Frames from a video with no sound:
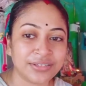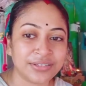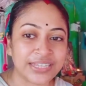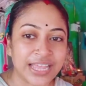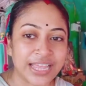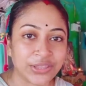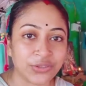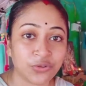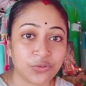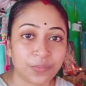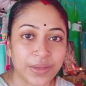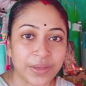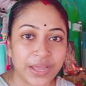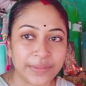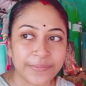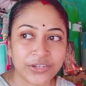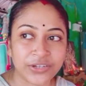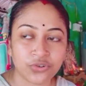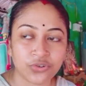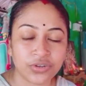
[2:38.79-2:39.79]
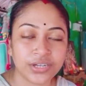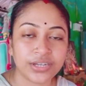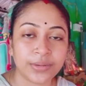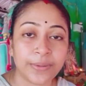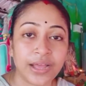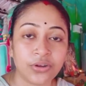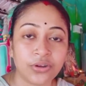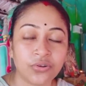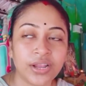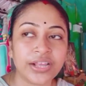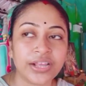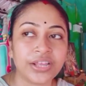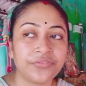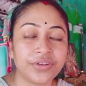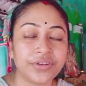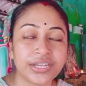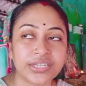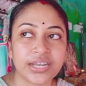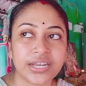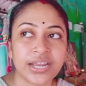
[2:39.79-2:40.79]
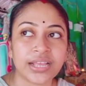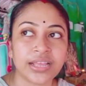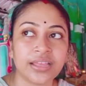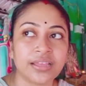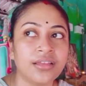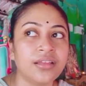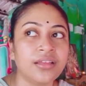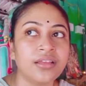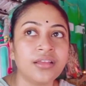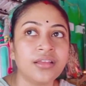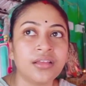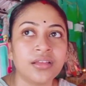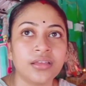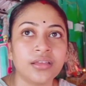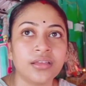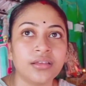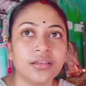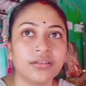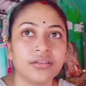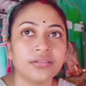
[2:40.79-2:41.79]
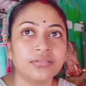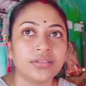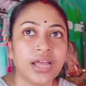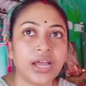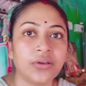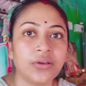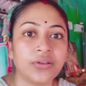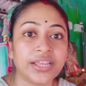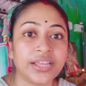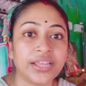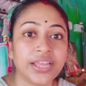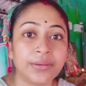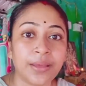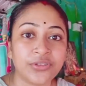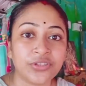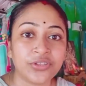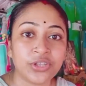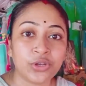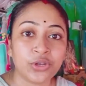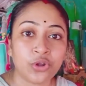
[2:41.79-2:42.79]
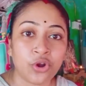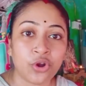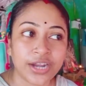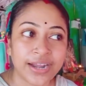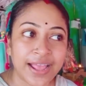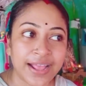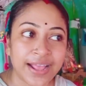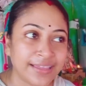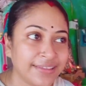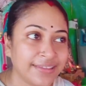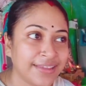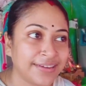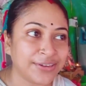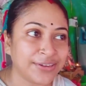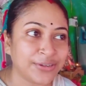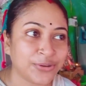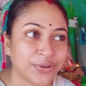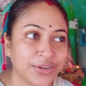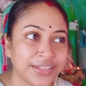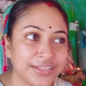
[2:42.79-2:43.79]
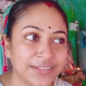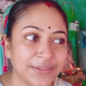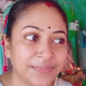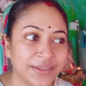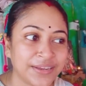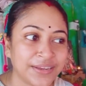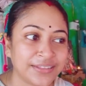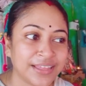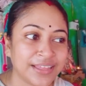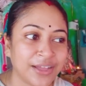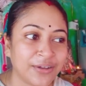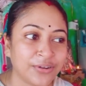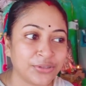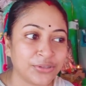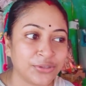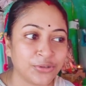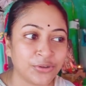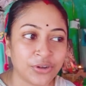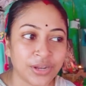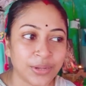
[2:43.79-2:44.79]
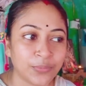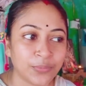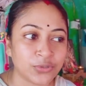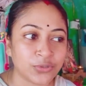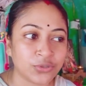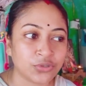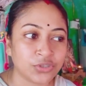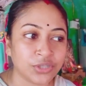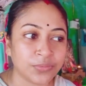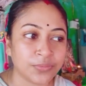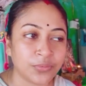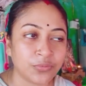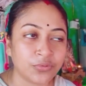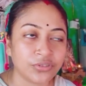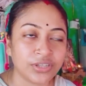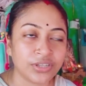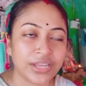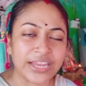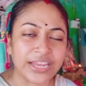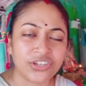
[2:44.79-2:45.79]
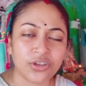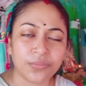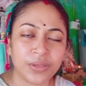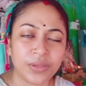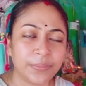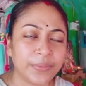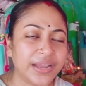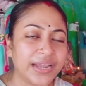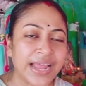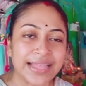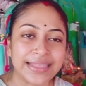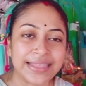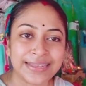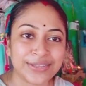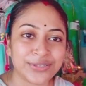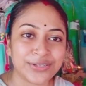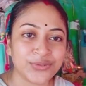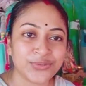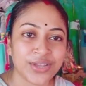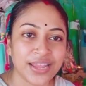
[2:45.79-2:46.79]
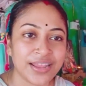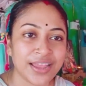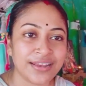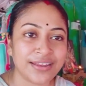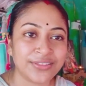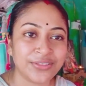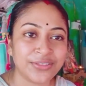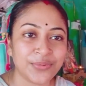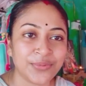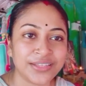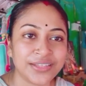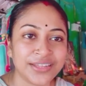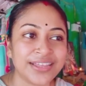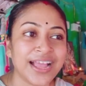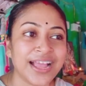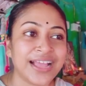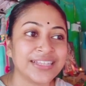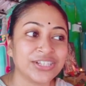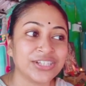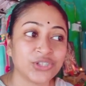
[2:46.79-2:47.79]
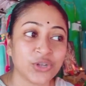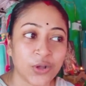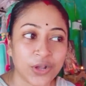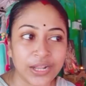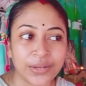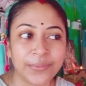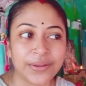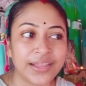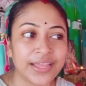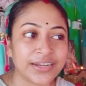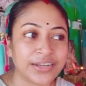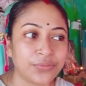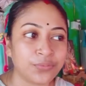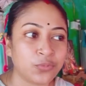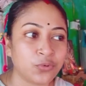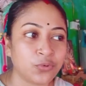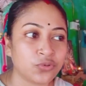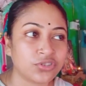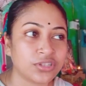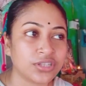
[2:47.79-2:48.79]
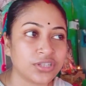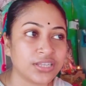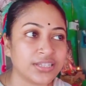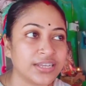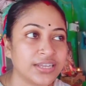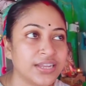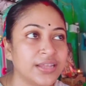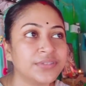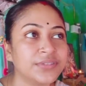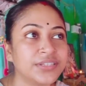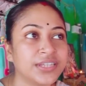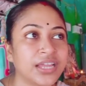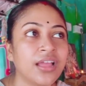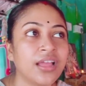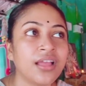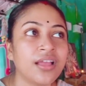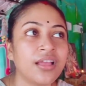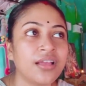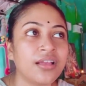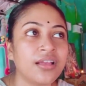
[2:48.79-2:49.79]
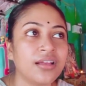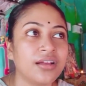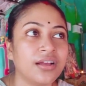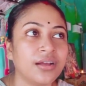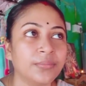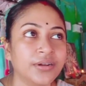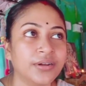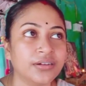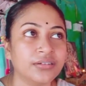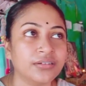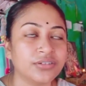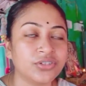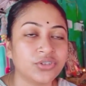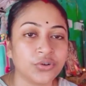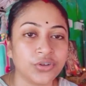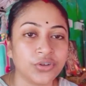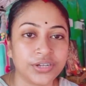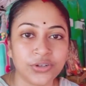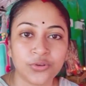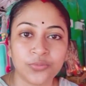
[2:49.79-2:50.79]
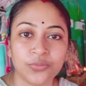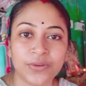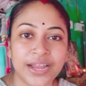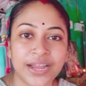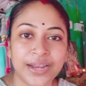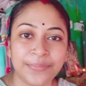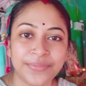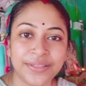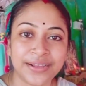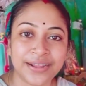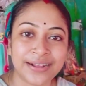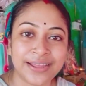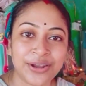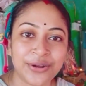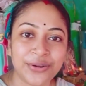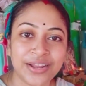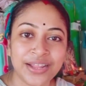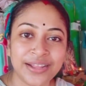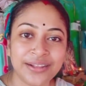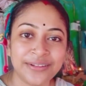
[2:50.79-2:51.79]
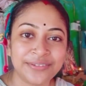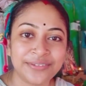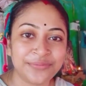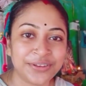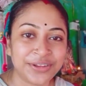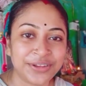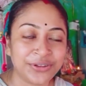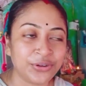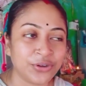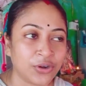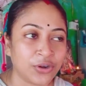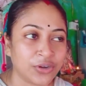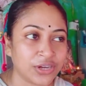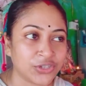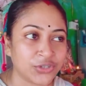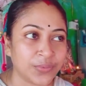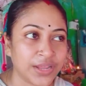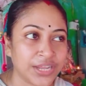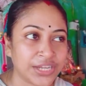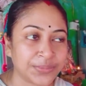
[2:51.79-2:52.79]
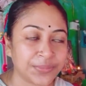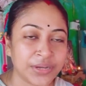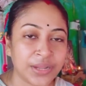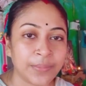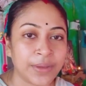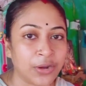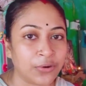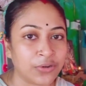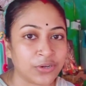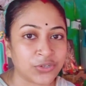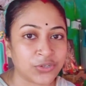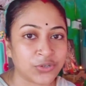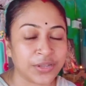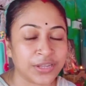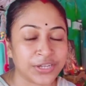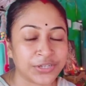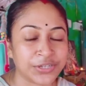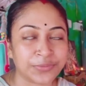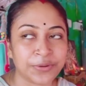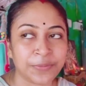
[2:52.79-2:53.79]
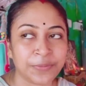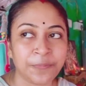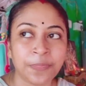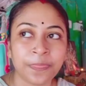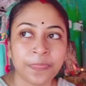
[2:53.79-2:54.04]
চেতন পাই বা শরীরটা ভালো লাগে ফ্রেশ লাগে তাহলে কিংবা আমি যদি নটার আগেই এডিট করে দিতে পারি তাহলে তো নটায় পোস্ট করতে পারবো তো এইসব ভেবে আর রাতে কিছু জানায়নি তোমাদেরকে আজকে সকালবেলা একটা পোস্ট দিয়েছিলাম যে আমার শরীরটা খুব খারাপ থাকার কারণে ভিডিও নটার সময় আসবে না বারোটার সময় আসবে